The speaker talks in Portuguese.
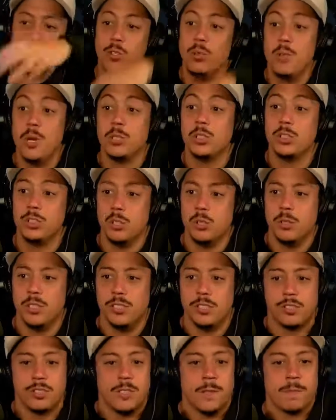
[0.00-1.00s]
no meu show
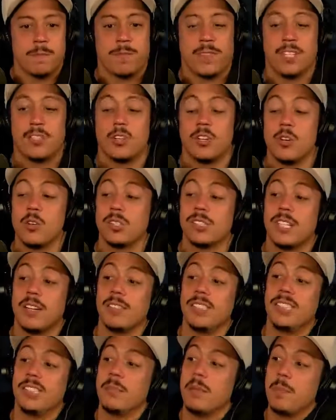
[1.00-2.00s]
isso. Só que eu
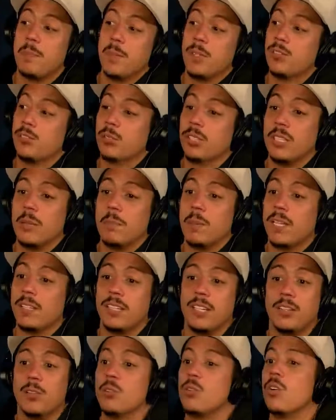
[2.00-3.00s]
gostava de chamar a pessoa da
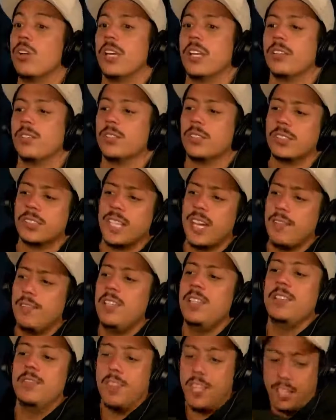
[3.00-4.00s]
plateia que eu não conheço. Você quer
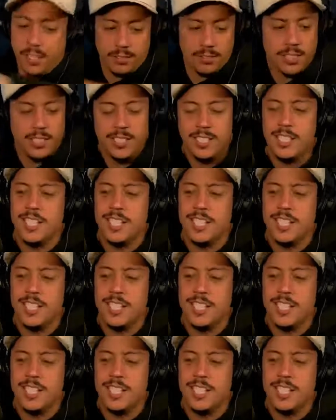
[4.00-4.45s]
vir? Vem.